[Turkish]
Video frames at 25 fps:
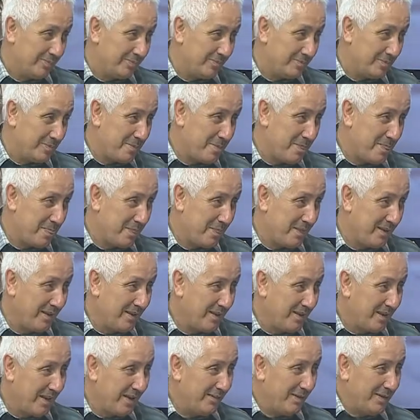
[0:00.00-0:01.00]
Bir olaydı.
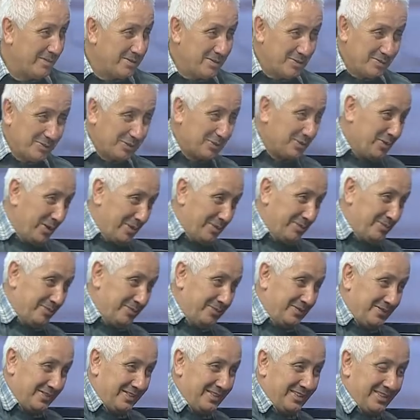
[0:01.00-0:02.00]
Ben sizi kutluyorum.
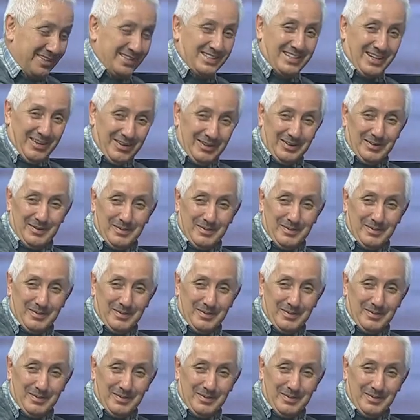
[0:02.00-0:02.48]
Peki efendim. Tamam.